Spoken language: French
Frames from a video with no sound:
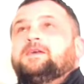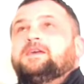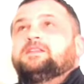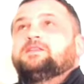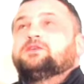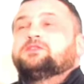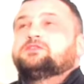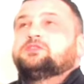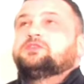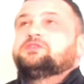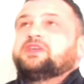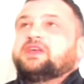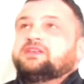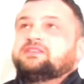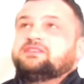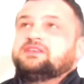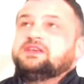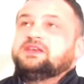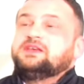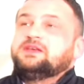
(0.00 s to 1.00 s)
Et dans ce
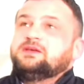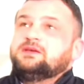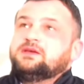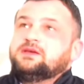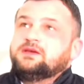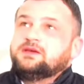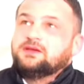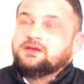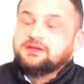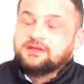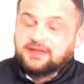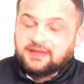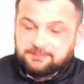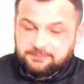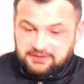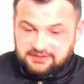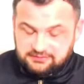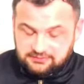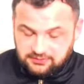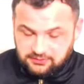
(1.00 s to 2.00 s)
verset, il y a
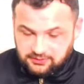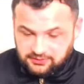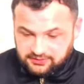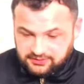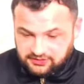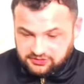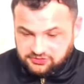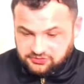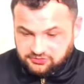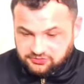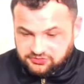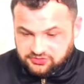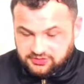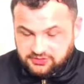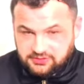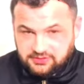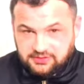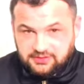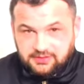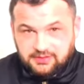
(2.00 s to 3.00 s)
un pasteur qui a
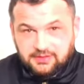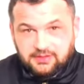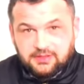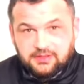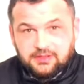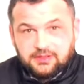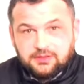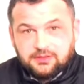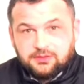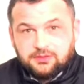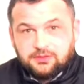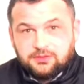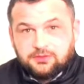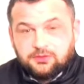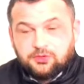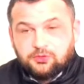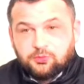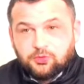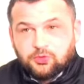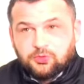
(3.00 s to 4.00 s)
changé
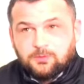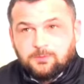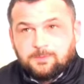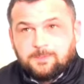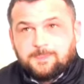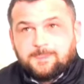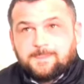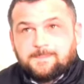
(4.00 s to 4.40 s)
euh, le mot.